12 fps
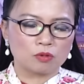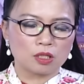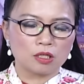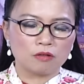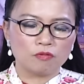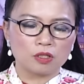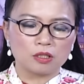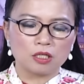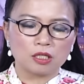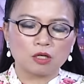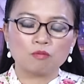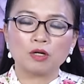trong các lĩnh vực
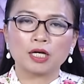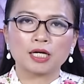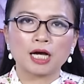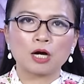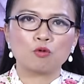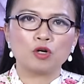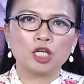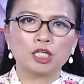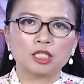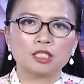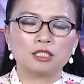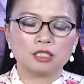như công nghệ cao,
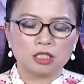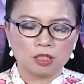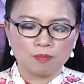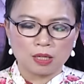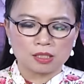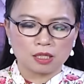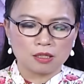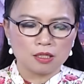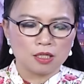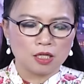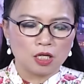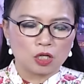điện tử, chip bán
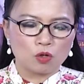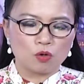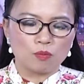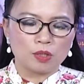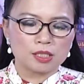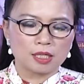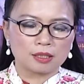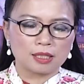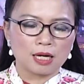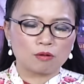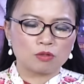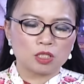dẫn, đổi mới sáng
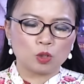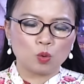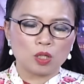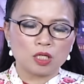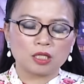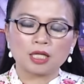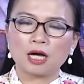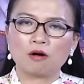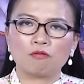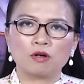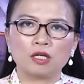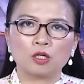tạo, trí tuệ nhân
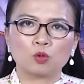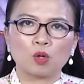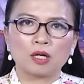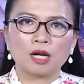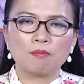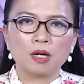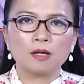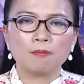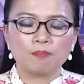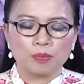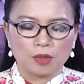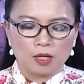tạo và điện toán đám mây.